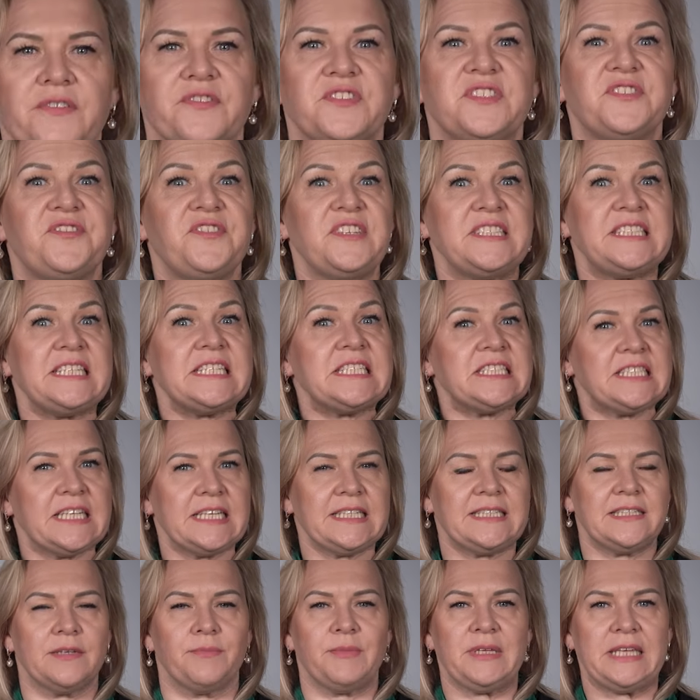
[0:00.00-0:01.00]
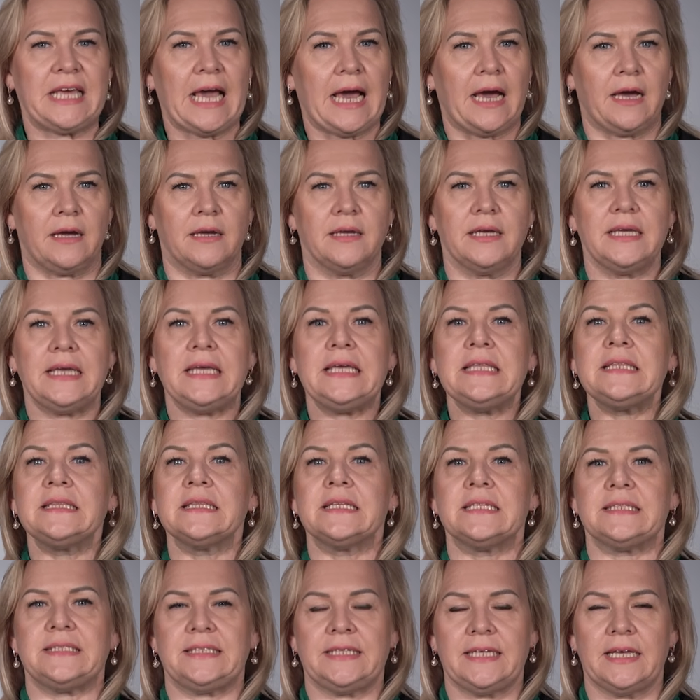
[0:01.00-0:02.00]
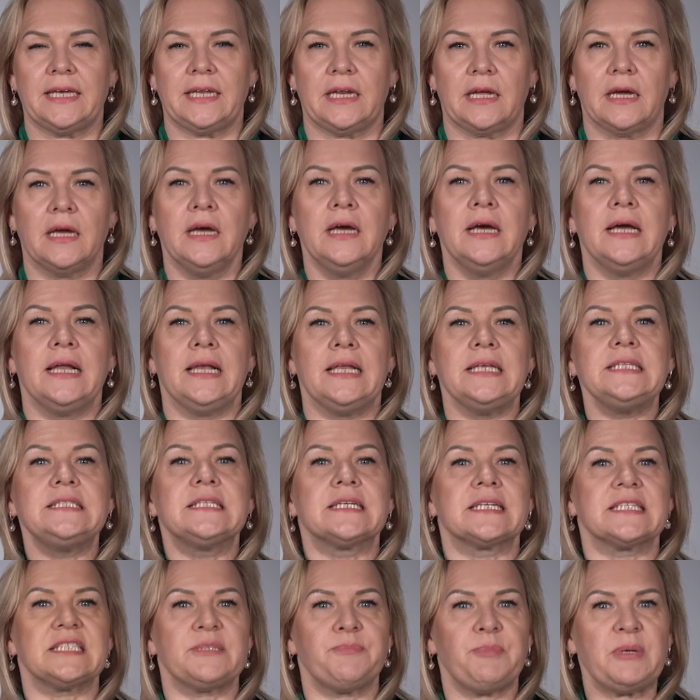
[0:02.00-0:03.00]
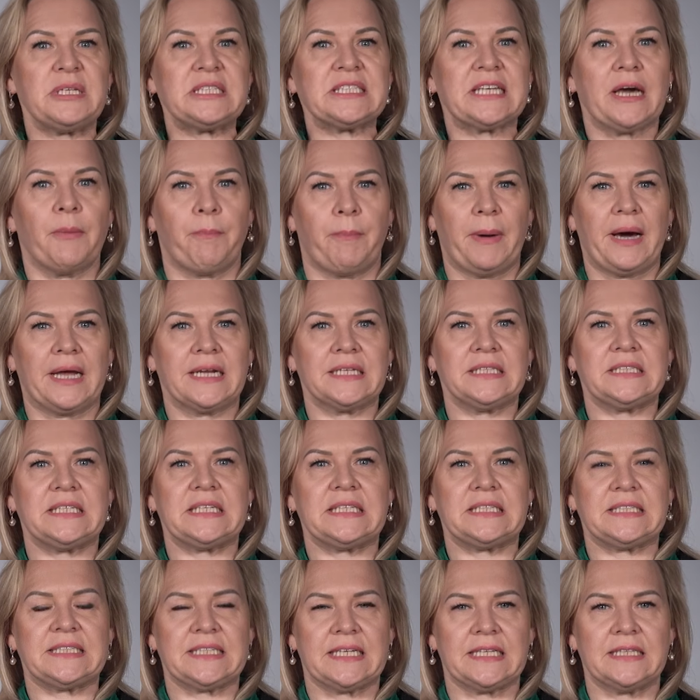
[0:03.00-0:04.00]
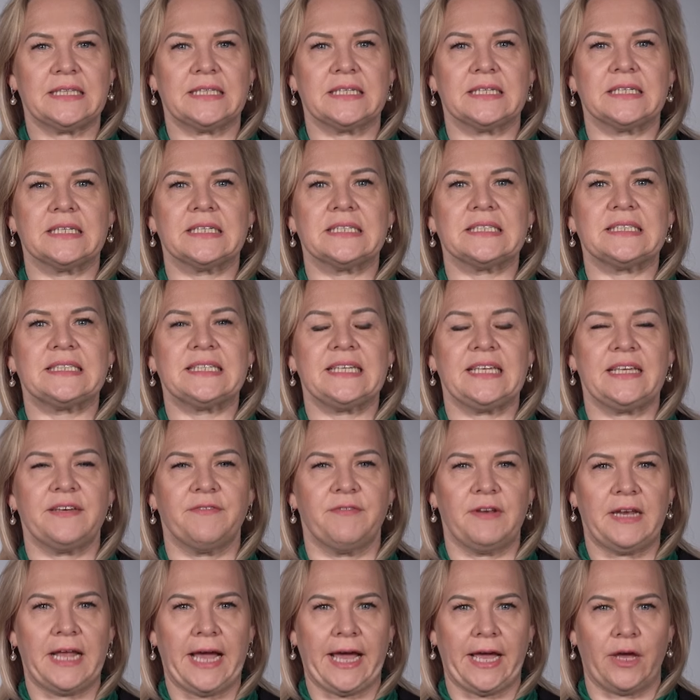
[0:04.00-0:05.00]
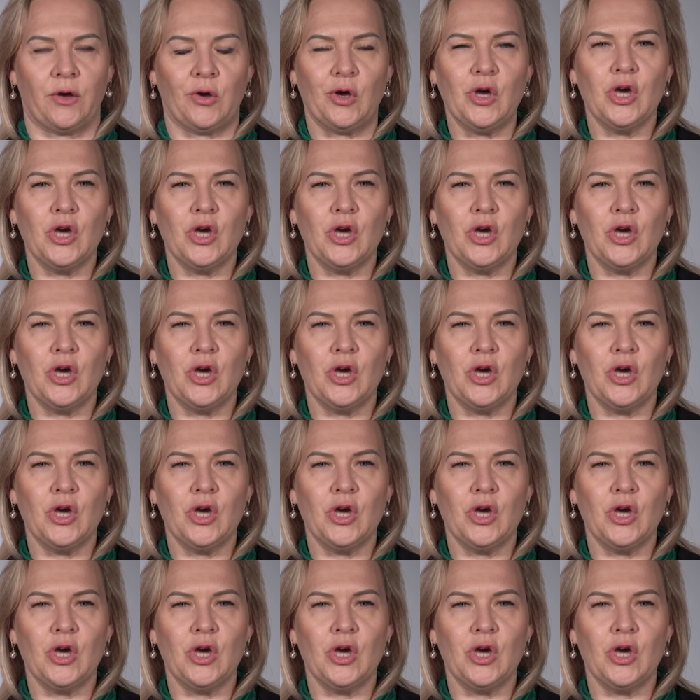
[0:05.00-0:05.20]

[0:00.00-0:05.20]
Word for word: В связи с этим я, Инна Дьере, лидер списка партии Центра, заявляю,